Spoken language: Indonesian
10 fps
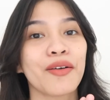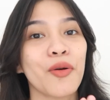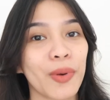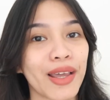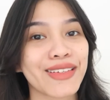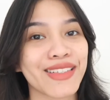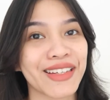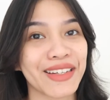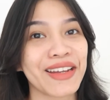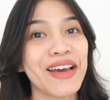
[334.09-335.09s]

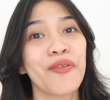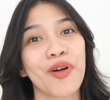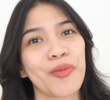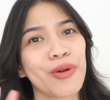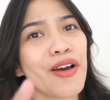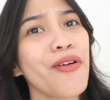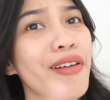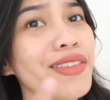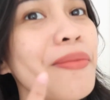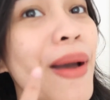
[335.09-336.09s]
complexion walaupun aku
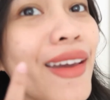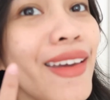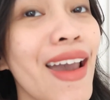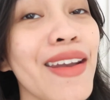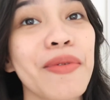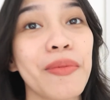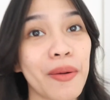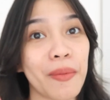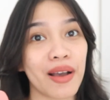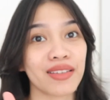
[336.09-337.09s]
harusnya pakai ya ada
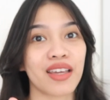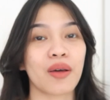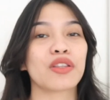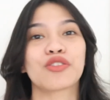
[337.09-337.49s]
beberapa bekas jerawat